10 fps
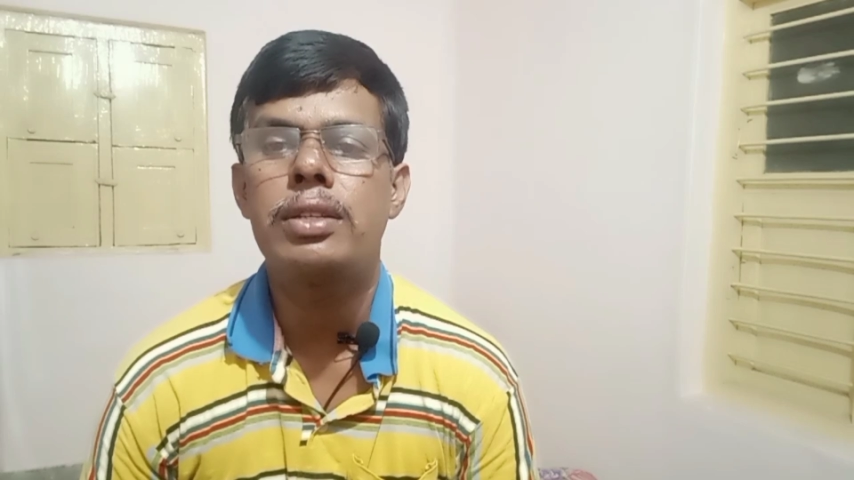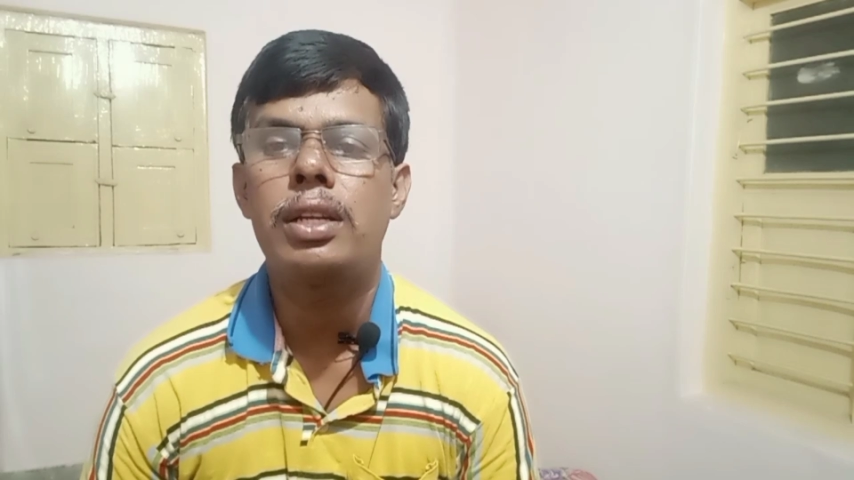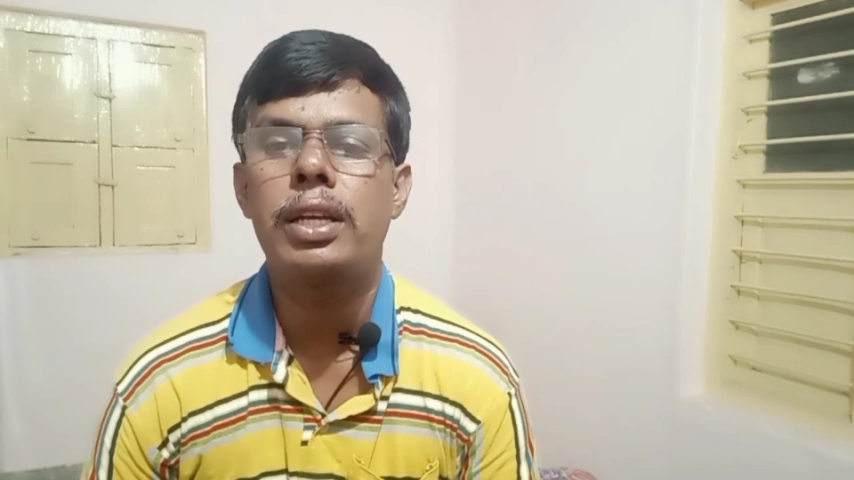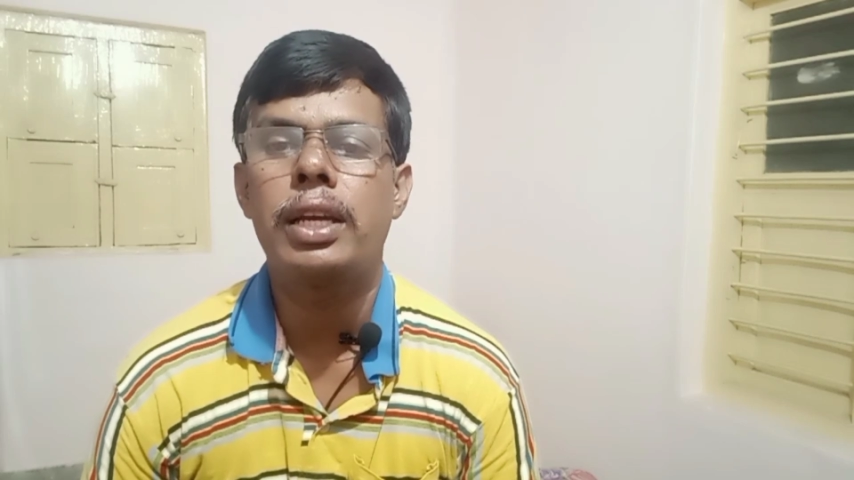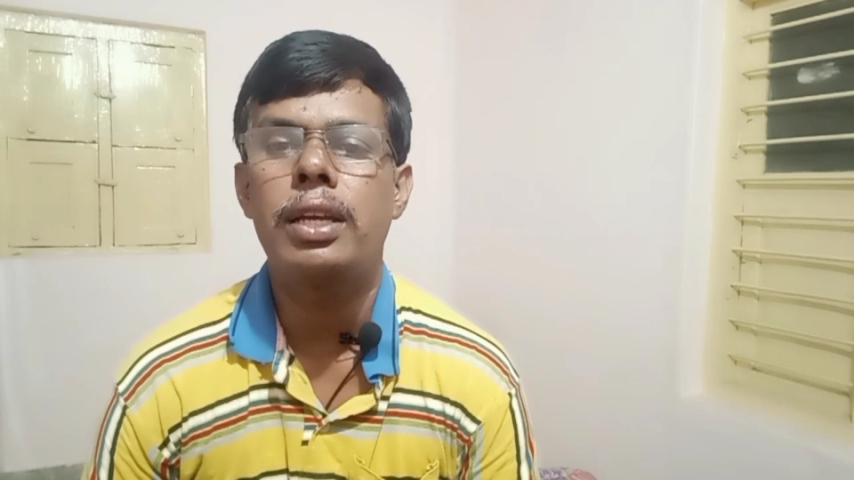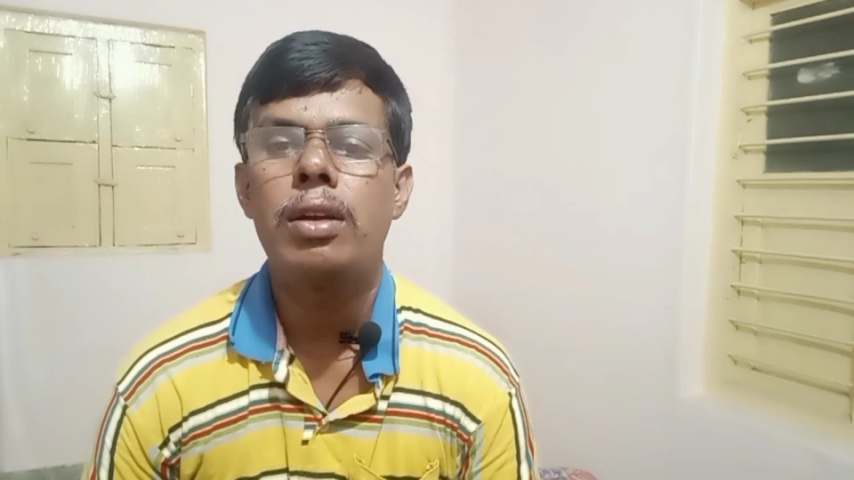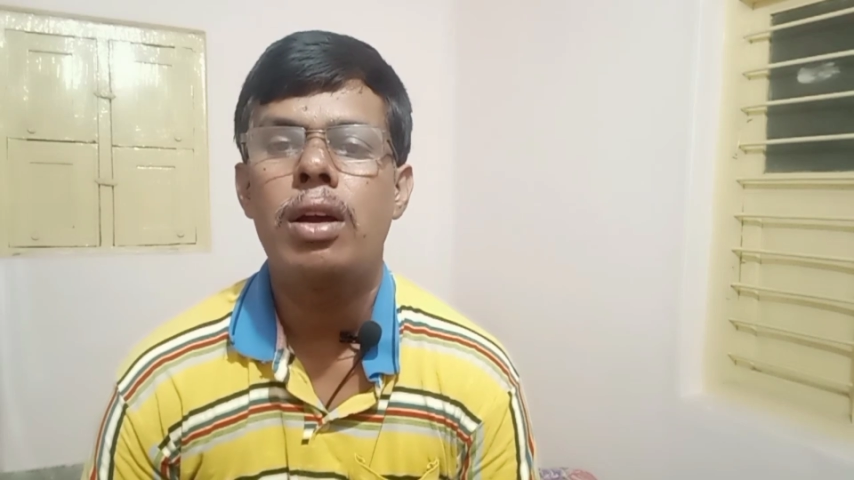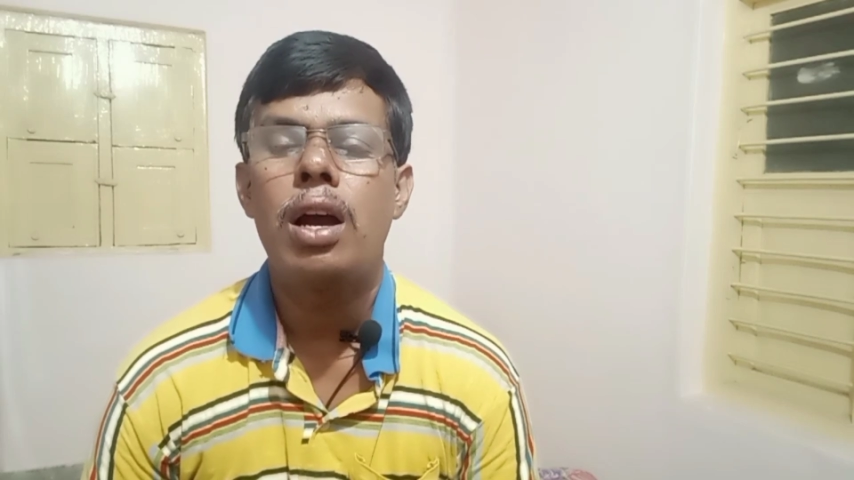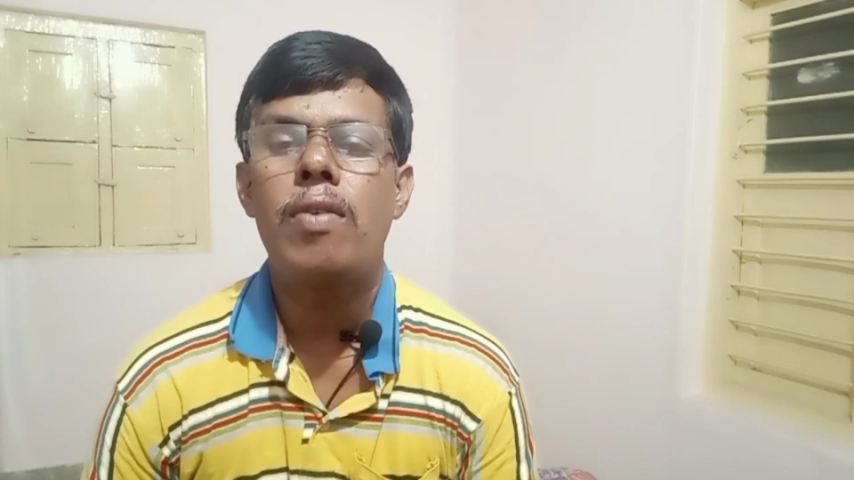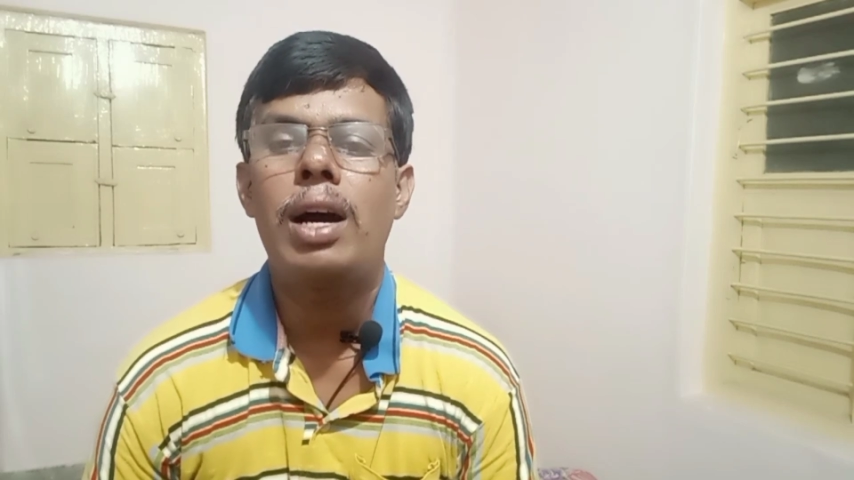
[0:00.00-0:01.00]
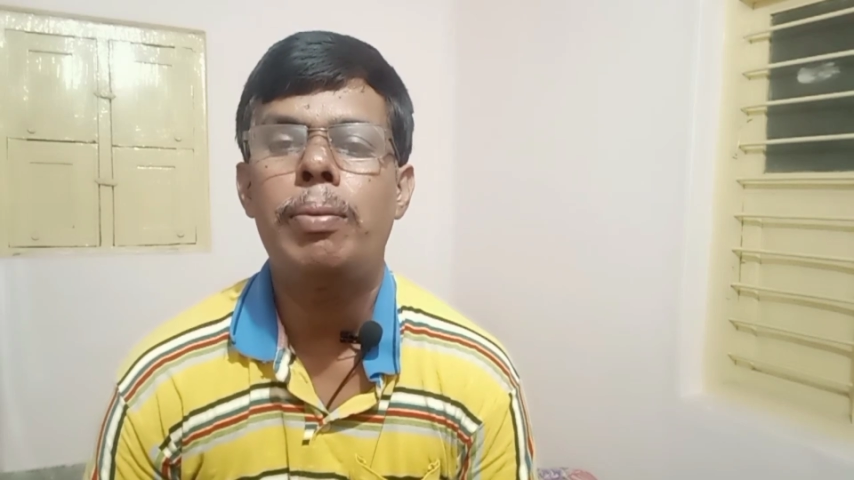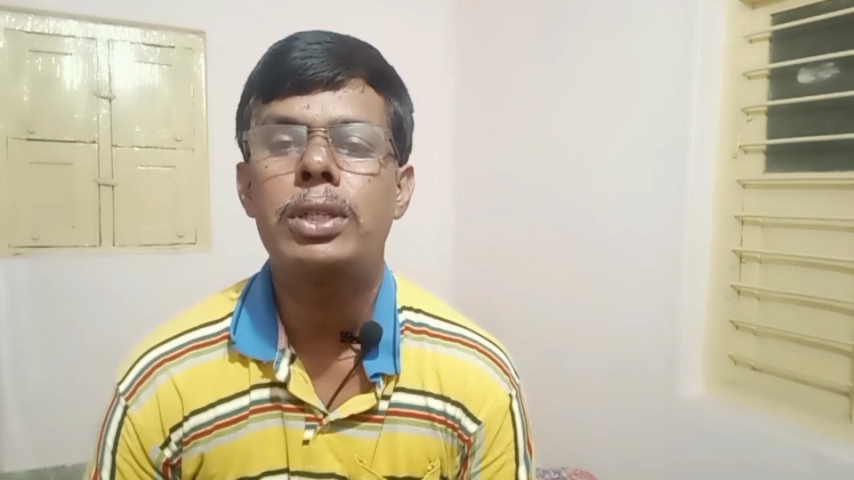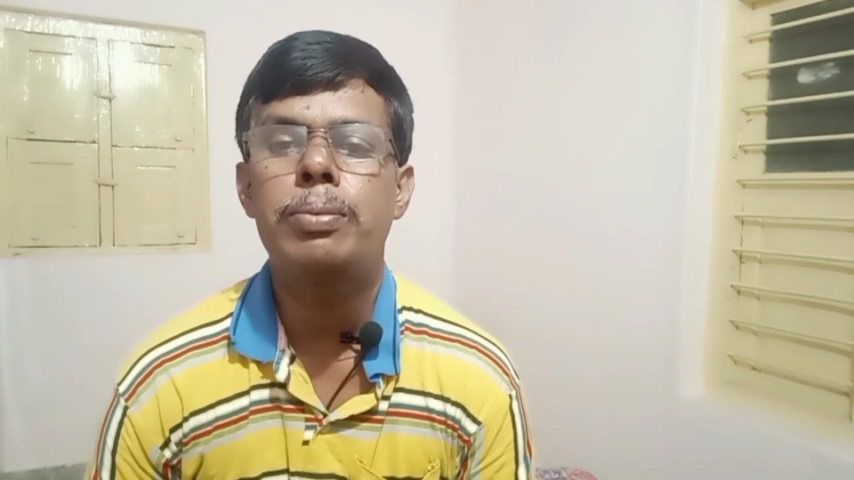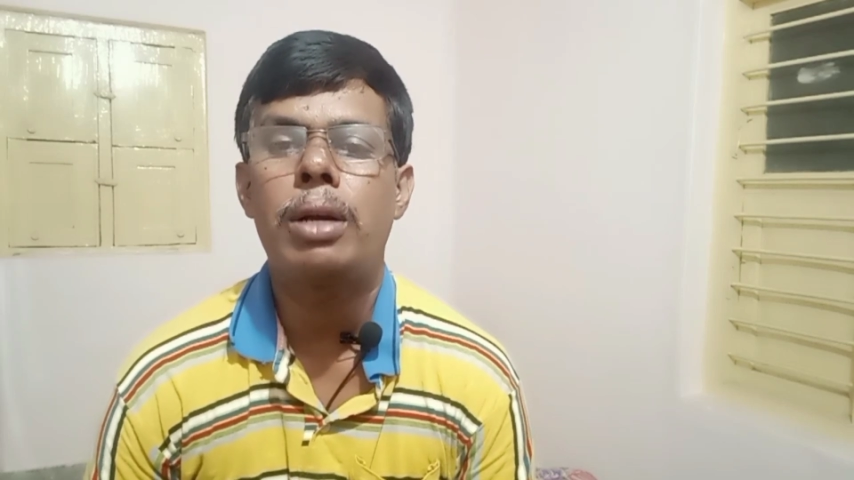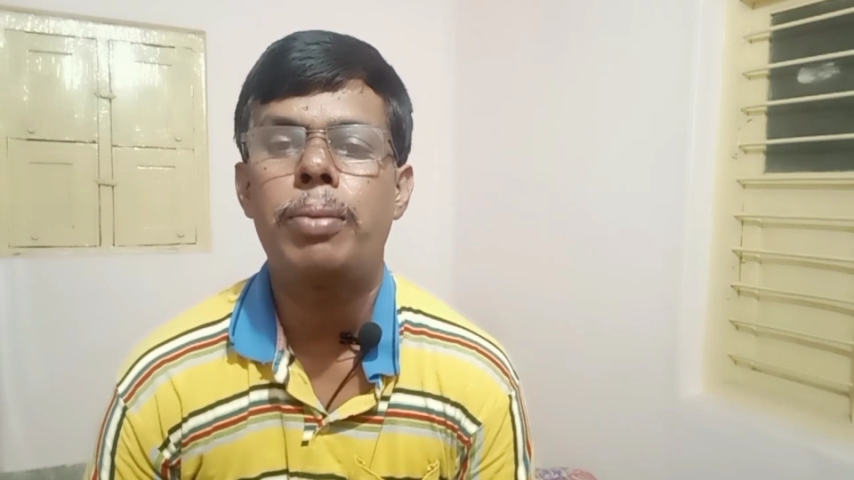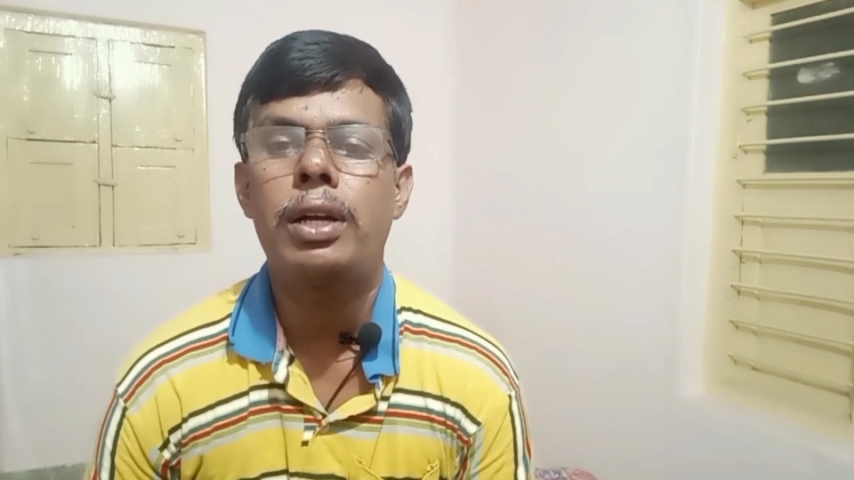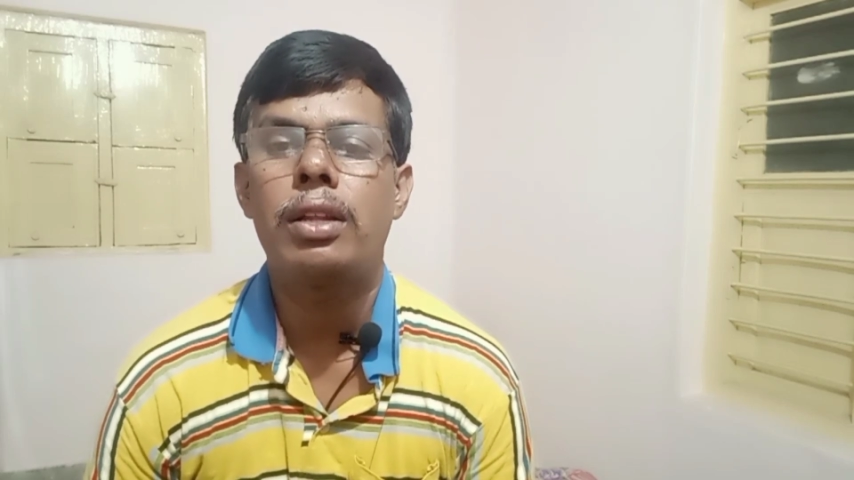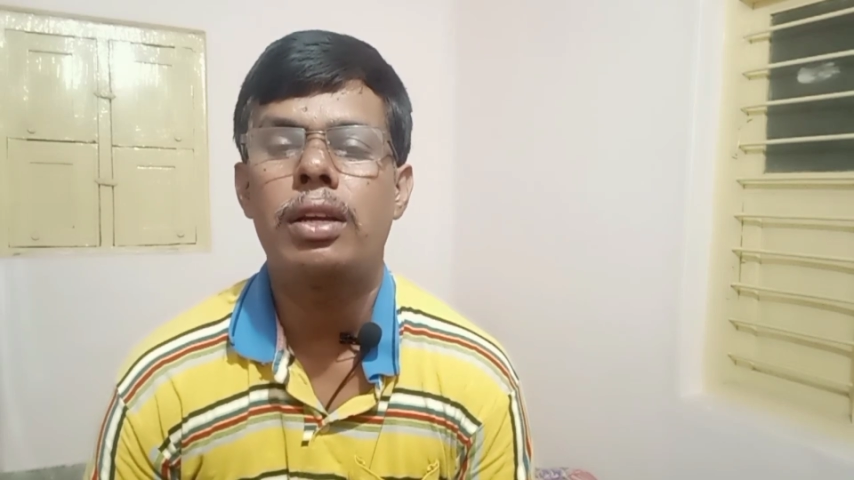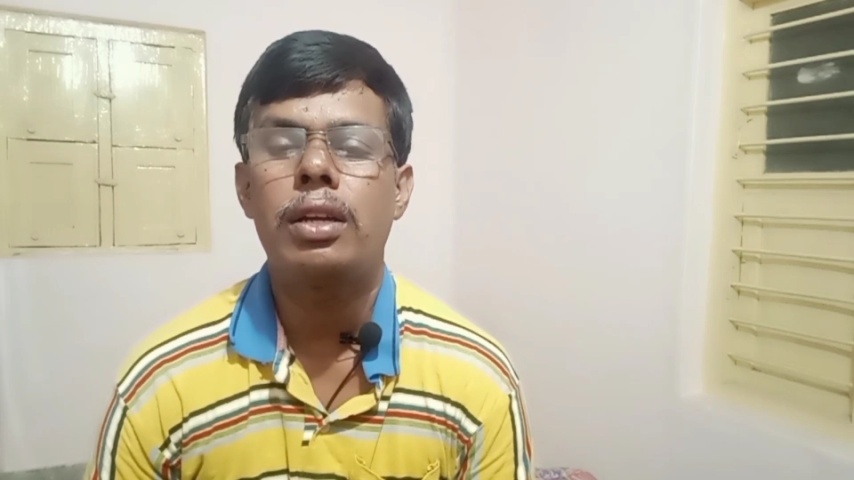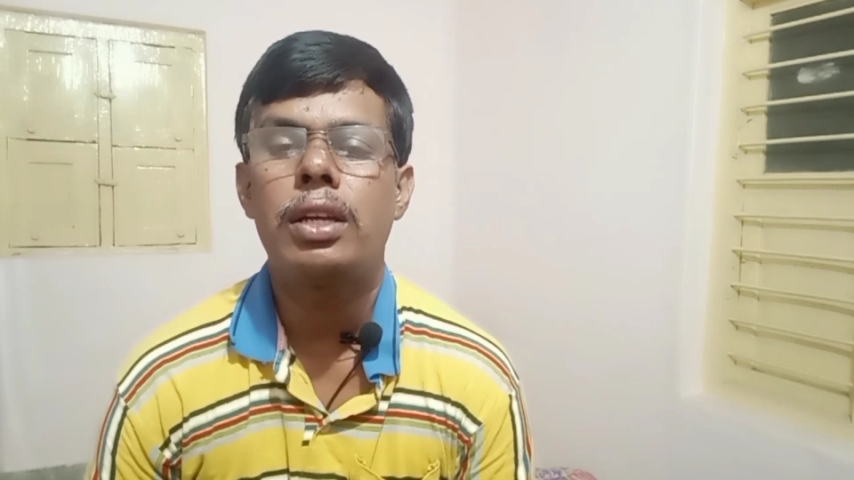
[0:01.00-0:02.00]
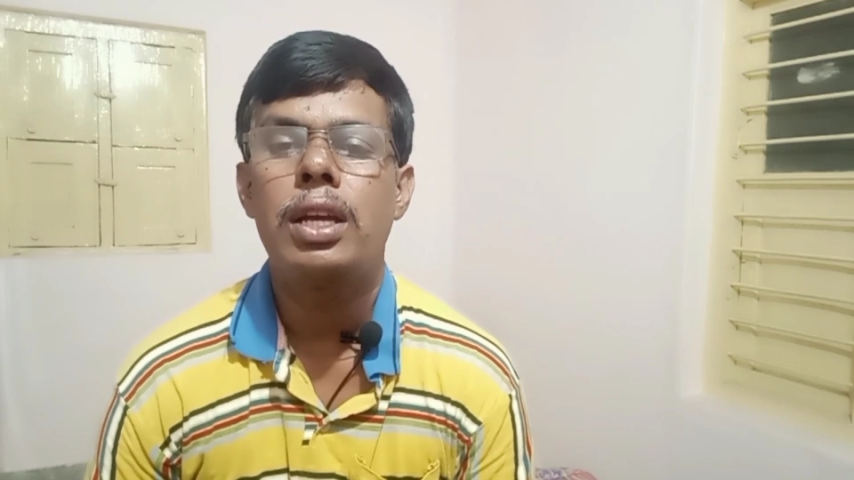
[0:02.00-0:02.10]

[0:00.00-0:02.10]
எச்சரிக்கை வாபஸ் பெறப்பட்டது